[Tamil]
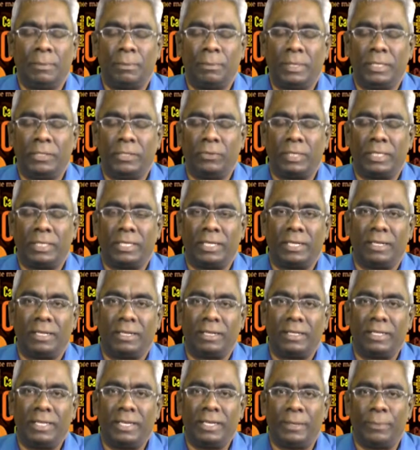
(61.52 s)
பேச்சுவார்த்தைகள்
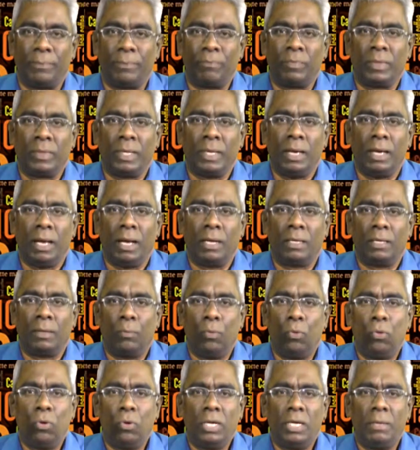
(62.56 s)
நடத்தி அங்கே
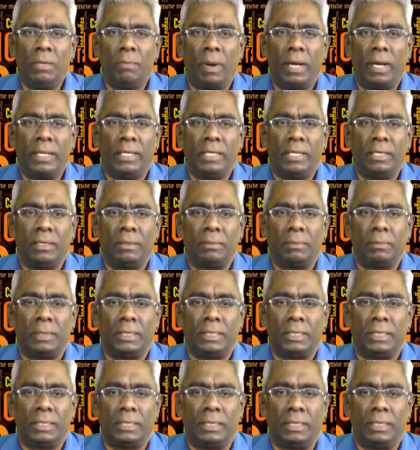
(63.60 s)
போரில்
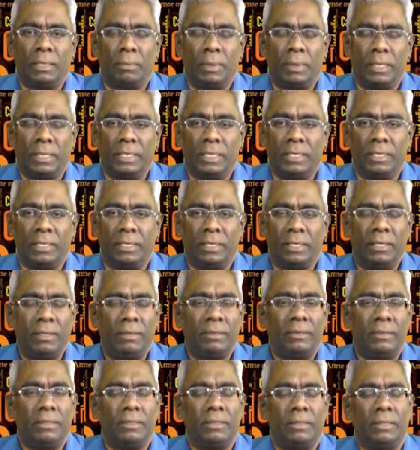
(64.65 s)
பாதிக்கப்பட்டிருந்த பகுதிகளில்
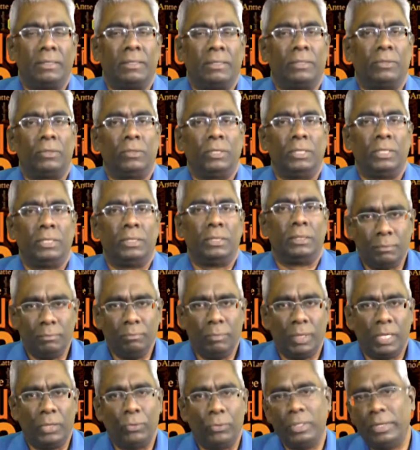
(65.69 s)
கொஞ்சம்
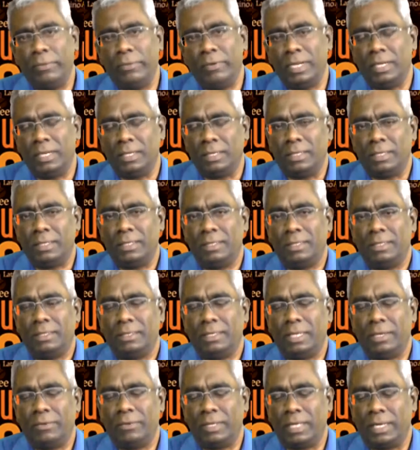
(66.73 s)
பல உதவிகள்
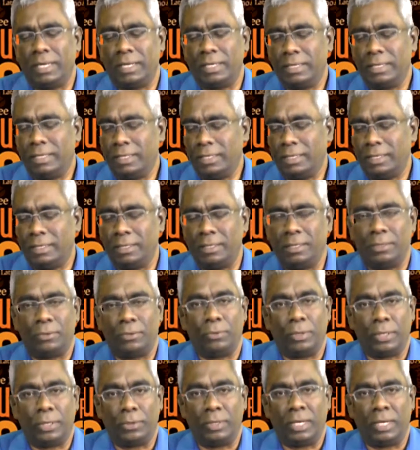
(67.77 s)
செய்வதாக
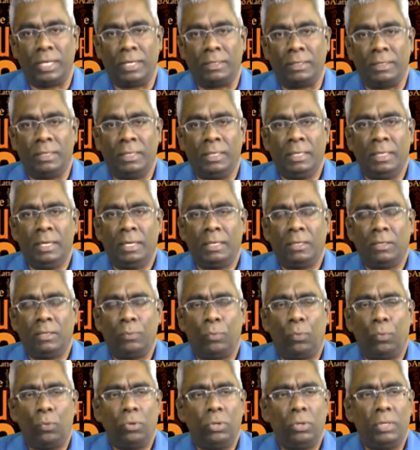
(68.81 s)
கூறியுள்ளார் அதாவது
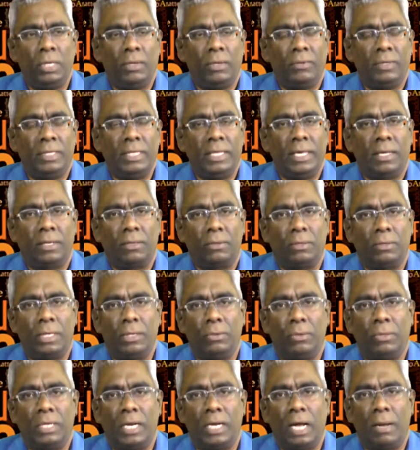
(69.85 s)
போரில் வந்து ஏறக்குறைய
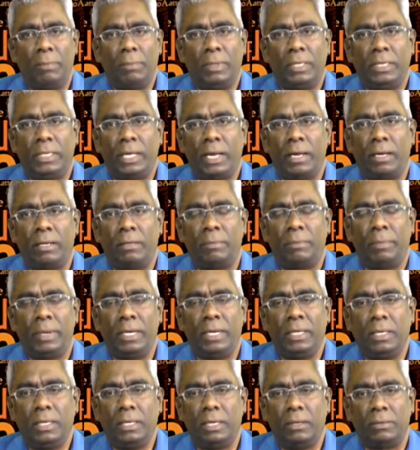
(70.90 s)
ஒரு நாற்பத்தி ஆயிரம்
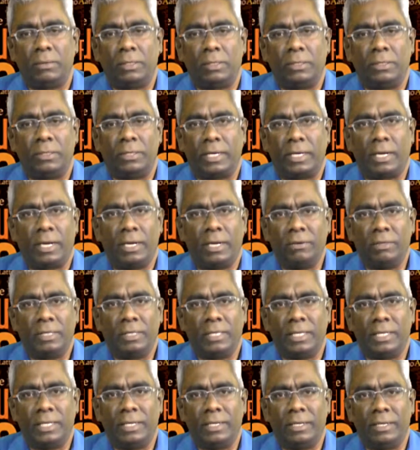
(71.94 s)
பெண்கள் அவர்களுடைய
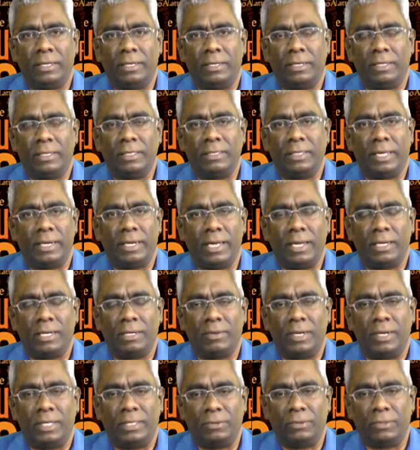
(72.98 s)
கணவர்களை வந்து தனியாக
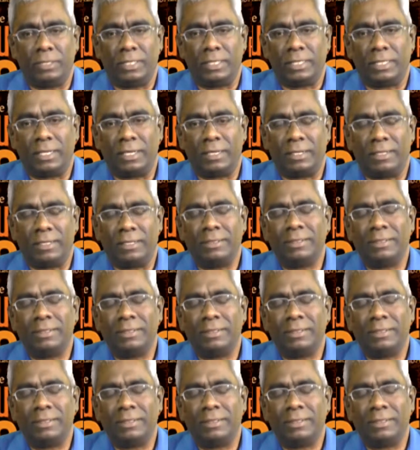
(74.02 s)
வாழ்ந்து கொண்டிருக்கிறாங்க